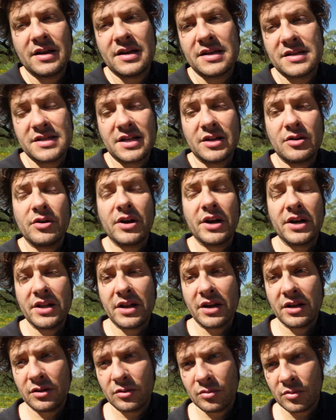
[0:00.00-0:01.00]
se non
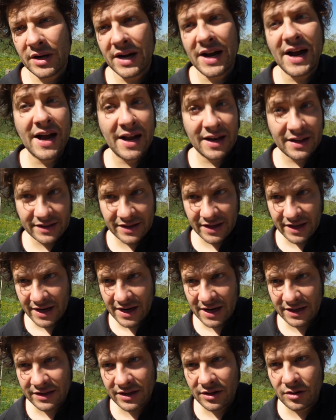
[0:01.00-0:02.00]
addirittura
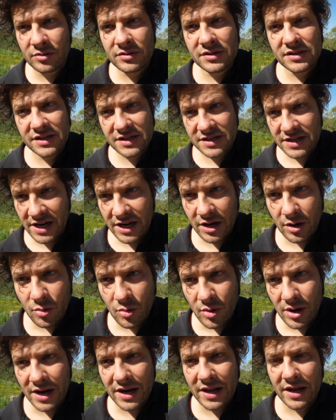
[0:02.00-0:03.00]
alterate, non si sa in
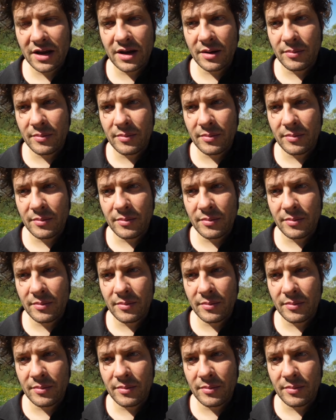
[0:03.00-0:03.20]
quale